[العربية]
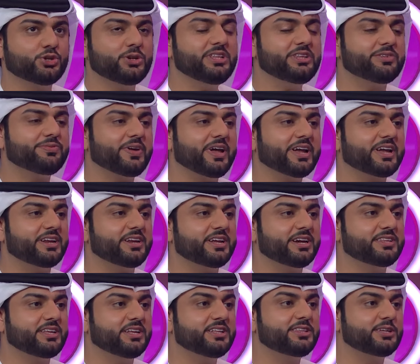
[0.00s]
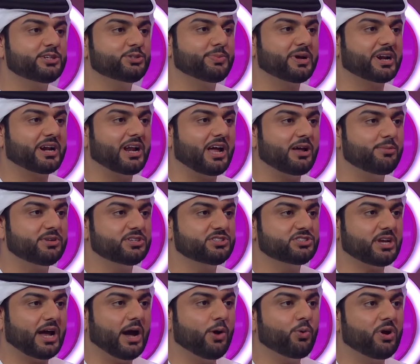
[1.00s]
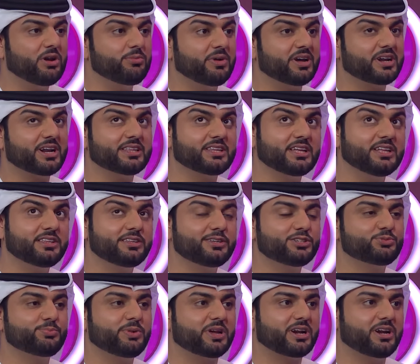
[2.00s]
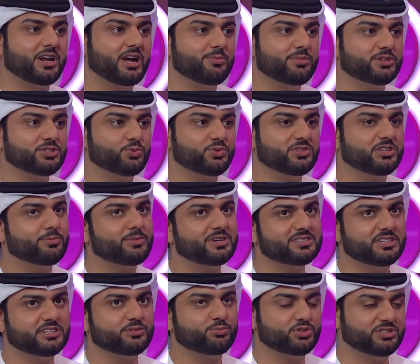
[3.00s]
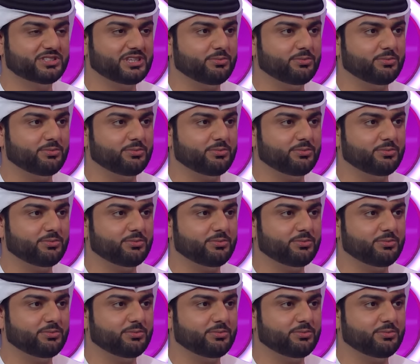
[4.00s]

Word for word: شو اللي دفعك انك تنتج برنامج اول مره تنتج برنامج وانت ما زلت